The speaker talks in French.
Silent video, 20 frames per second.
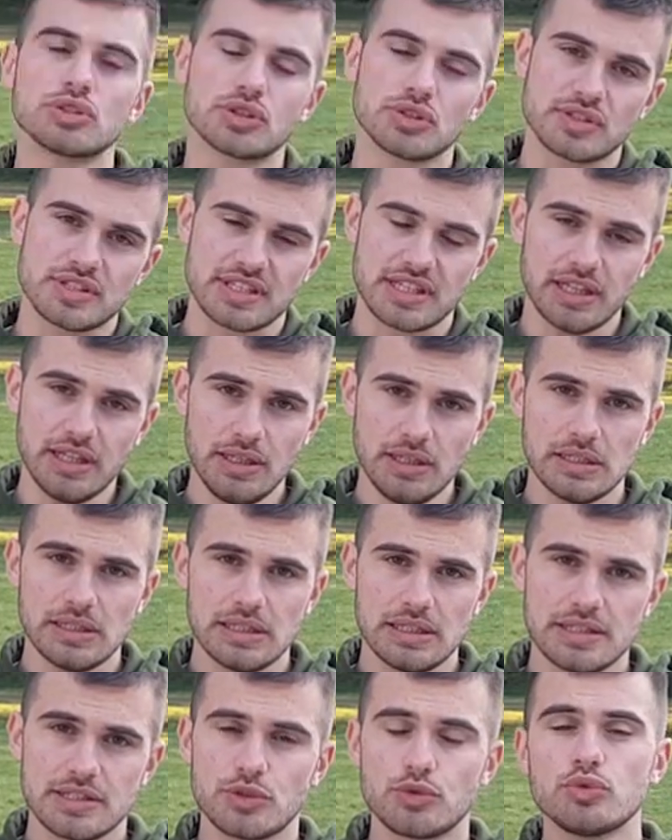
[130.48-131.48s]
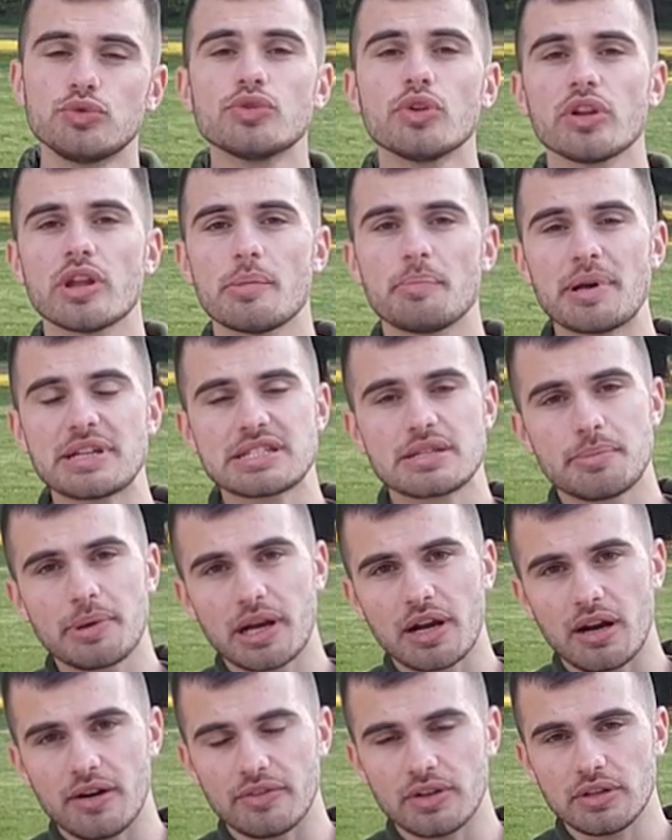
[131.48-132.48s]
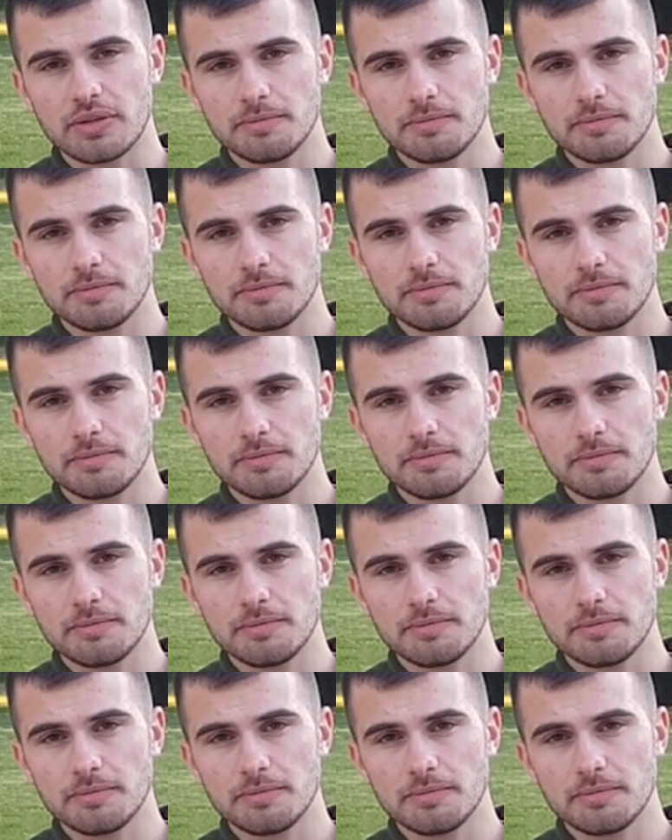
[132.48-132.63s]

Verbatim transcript: je sais. Si tu n'en as pas, c'est pas grave.